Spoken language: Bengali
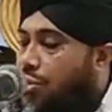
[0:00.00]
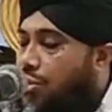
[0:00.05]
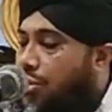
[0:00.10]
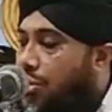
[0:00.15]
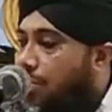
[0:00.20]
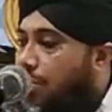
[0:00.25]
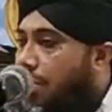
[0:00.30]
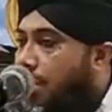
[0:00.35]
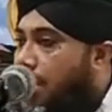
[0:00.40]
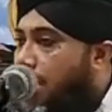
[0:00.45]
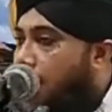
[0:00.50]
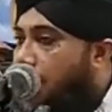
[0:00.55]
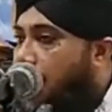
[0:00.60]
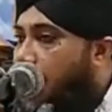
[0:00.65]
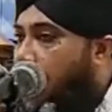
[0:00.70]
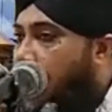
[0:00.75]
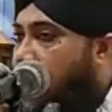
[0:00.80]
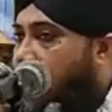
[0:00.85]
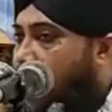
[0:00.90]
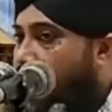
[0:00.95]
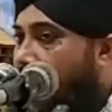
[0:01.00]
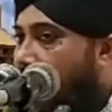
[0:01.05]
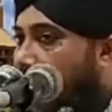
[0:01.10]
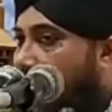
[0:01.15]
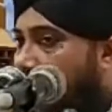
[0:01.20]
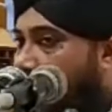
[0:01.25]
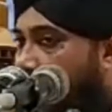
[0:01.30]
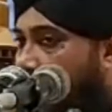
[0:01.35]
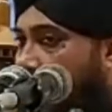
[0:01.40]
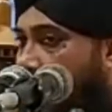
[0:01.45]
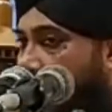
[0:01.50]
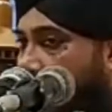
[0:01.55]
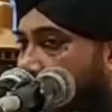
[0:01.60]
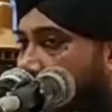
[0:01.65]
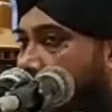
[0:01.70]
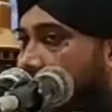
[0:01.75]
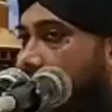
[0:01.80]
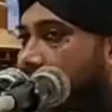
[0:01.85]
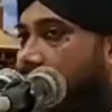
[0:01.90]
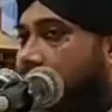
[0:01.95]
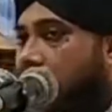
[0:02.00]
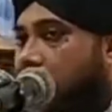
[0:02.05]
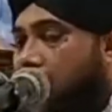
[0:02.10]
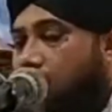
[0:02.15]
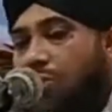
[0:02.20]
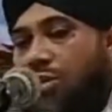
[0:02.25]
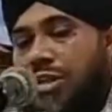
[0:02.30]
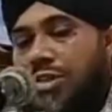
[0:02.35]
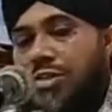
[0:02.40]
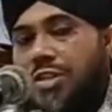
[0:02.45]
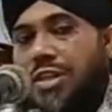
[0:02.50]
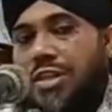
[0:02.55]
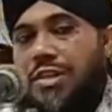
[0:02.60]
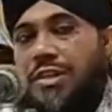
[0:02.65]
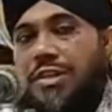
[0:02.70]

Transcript: নবী এবং রসৌল আপনাকে আমাকে দান করেছেন